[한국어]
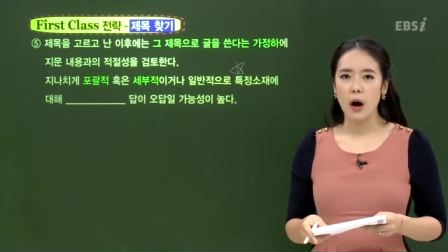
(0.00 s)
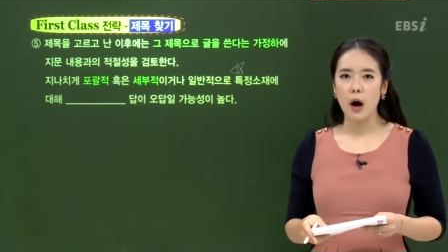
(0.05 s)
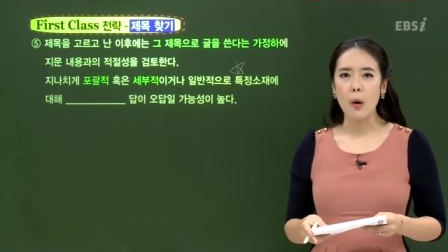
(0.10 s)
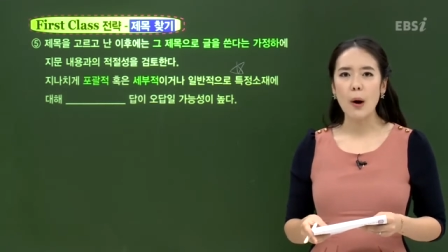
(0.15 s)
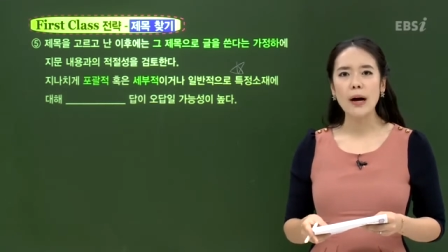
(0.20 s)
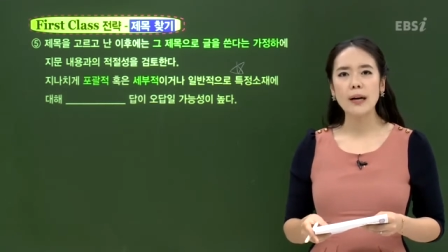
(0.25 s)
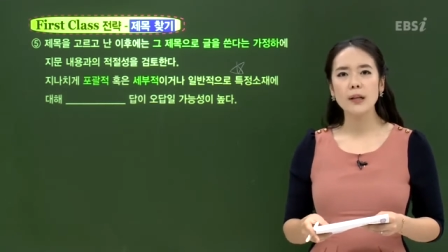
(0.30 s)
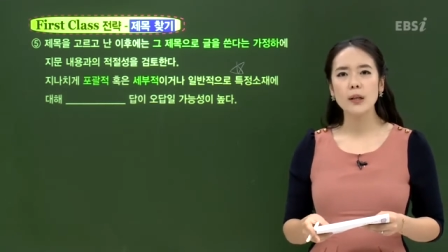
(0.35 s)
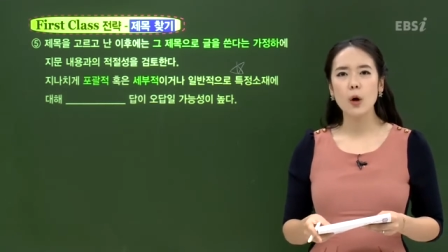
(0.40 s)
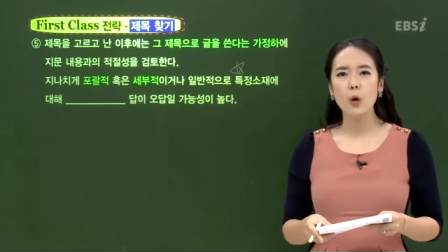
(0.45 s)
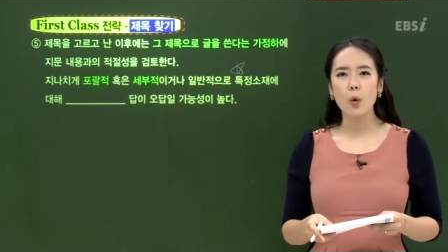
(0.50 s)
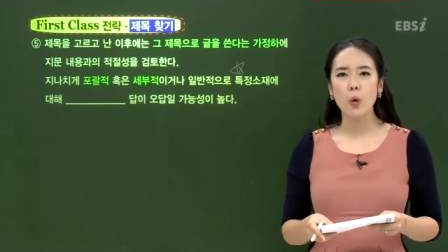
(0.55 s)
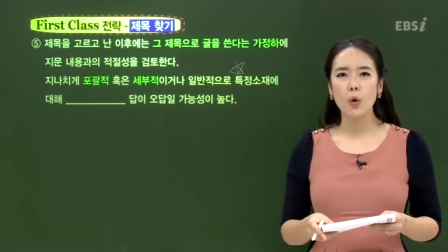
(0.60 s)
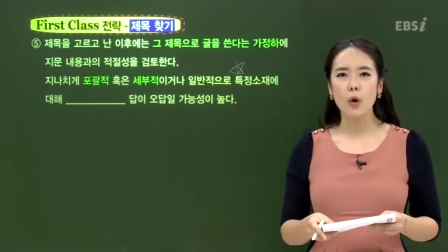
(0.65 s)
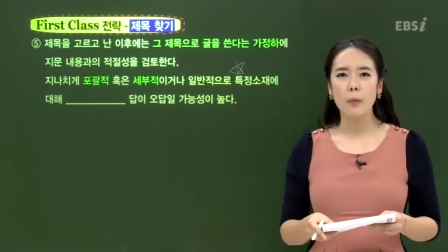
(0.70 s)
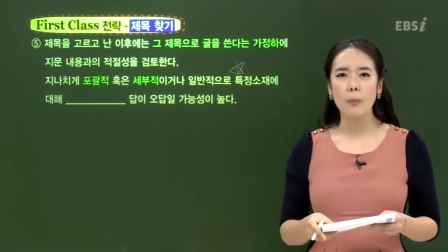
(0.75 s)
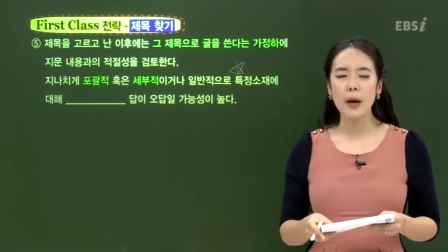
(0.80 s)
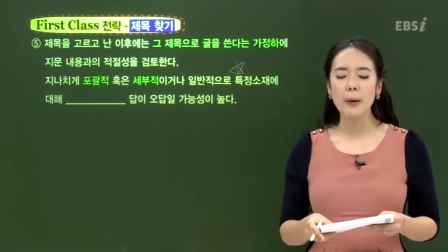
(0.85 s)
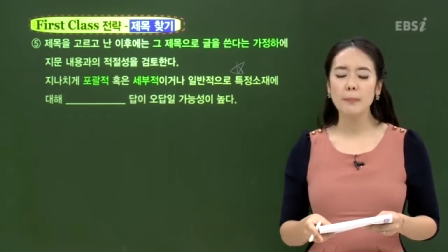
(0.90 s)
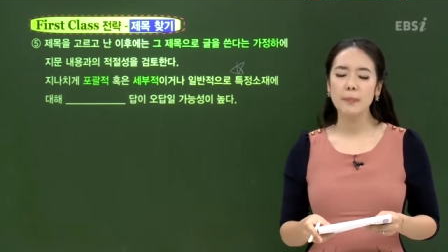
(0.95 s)
아, 환경
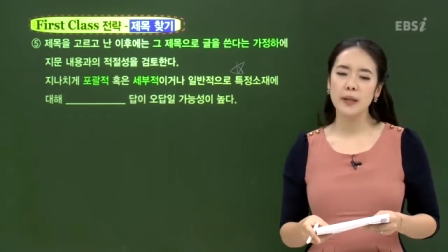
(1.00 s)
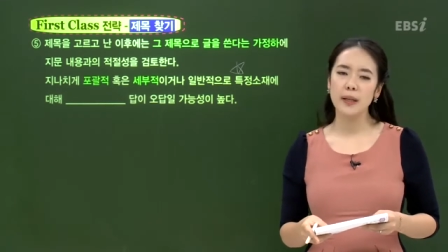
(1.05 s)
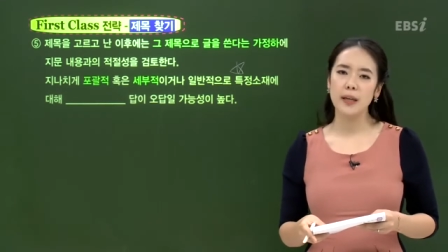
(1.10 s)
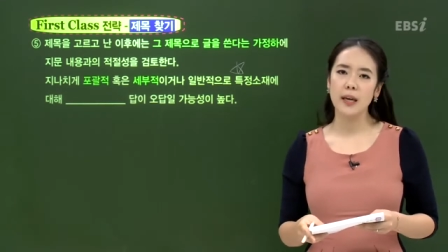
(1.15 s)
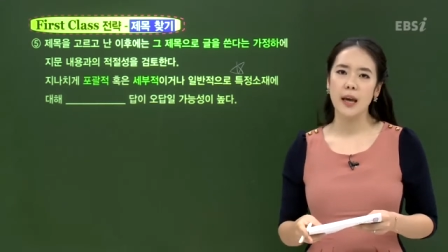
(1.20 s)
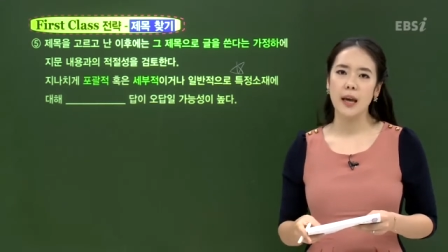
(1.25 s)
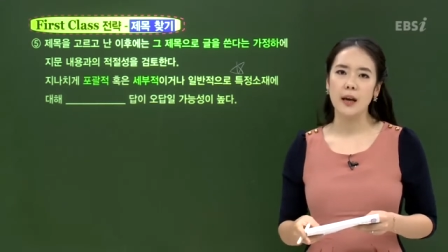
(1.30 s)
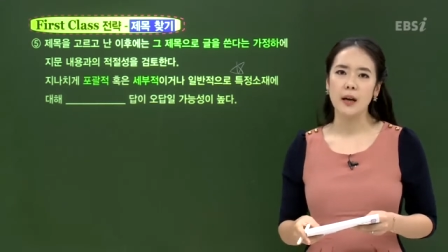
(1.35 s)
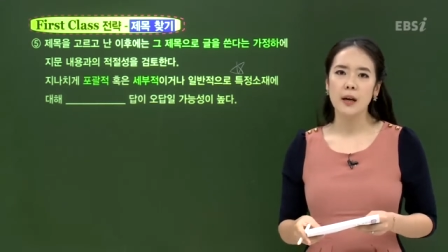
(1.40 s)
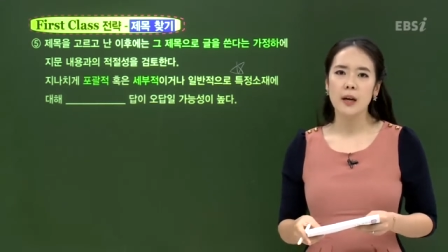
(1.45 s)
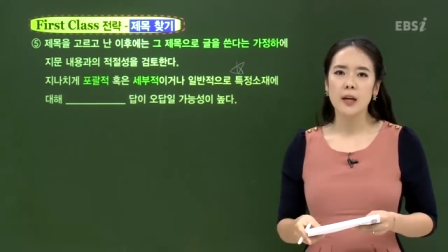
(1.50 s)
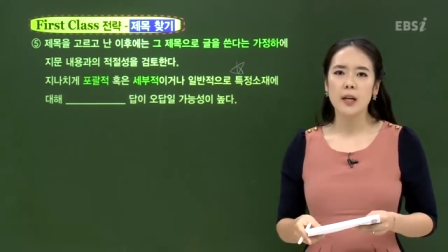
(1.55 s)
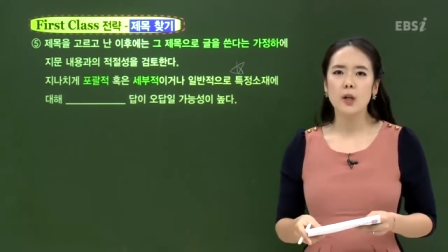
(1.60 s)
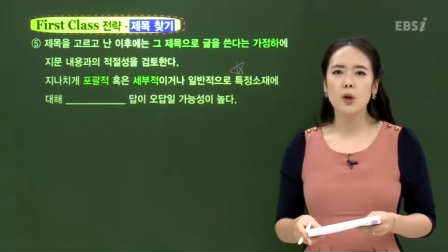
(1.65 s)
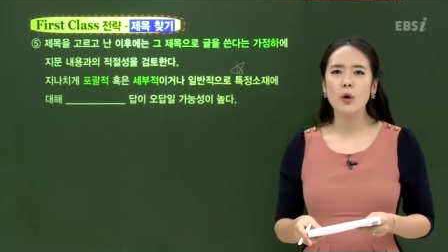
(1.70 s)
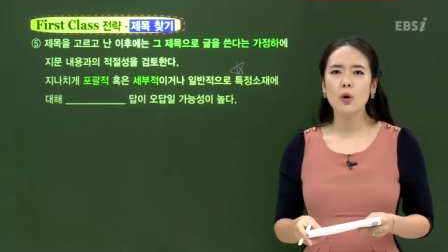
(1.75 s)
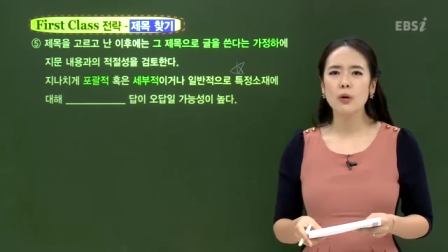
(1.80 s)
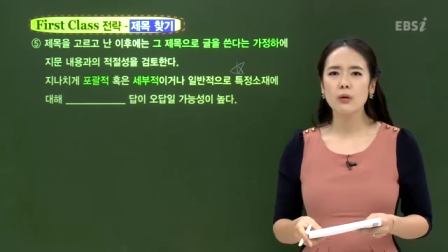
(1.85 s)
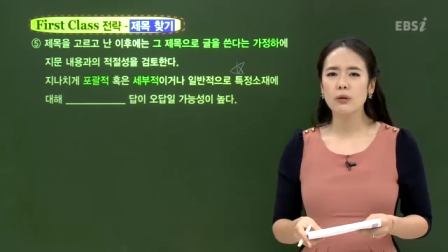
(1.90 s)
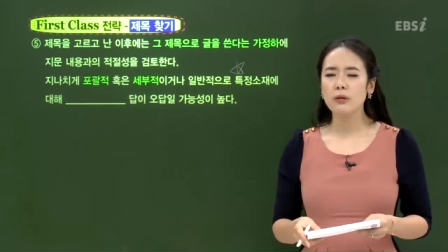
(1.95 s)
오염의 피해
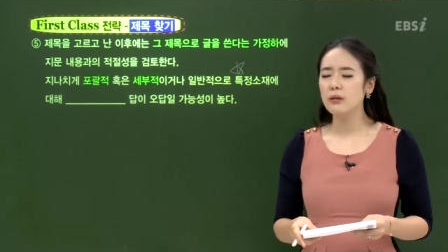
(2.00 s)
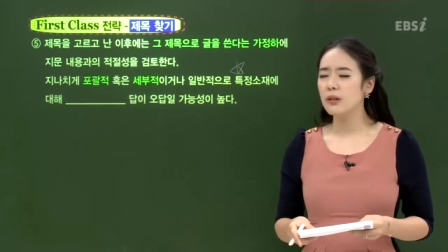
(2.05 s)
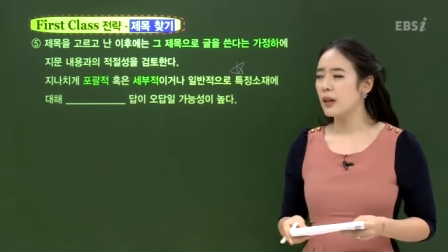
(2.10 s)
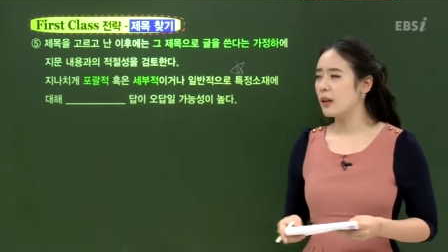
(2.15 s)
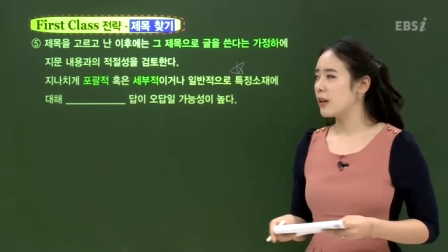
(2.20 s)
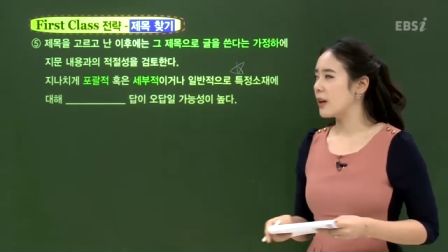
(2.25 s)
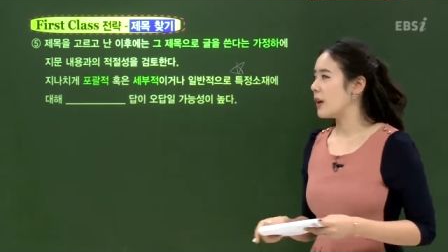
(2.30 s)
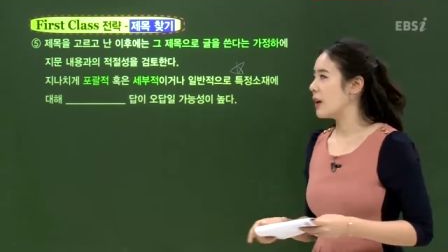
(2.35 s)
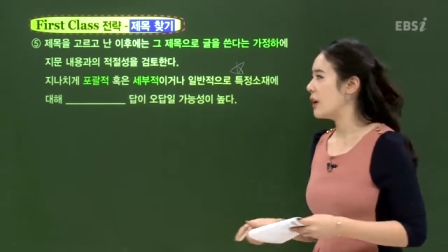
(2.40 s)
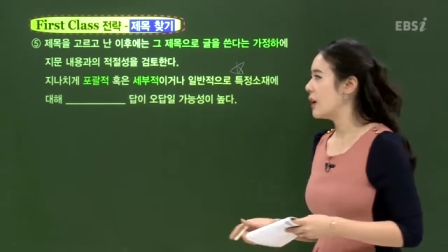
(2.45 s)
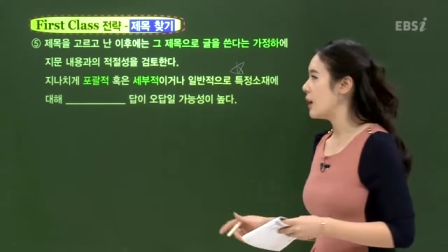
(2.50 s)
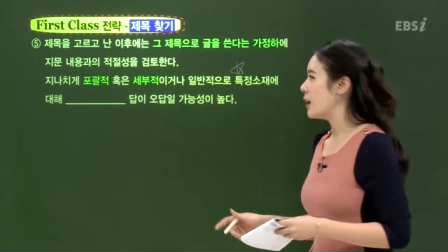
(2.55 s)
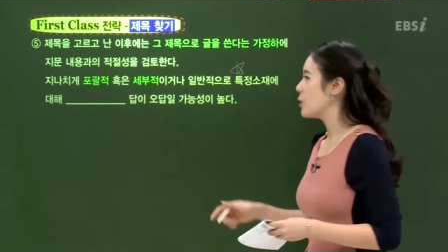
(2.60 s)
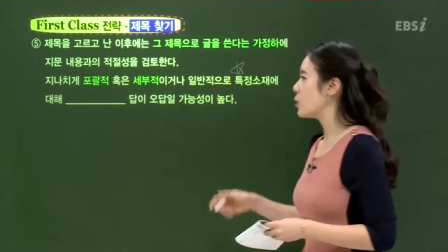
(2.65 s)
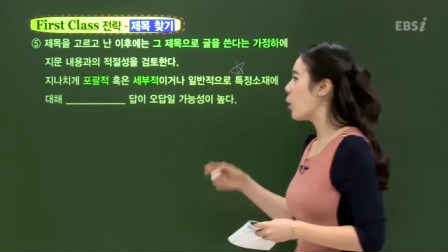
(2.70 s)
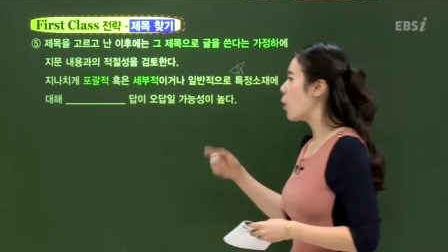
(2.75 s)
이런 것들 되게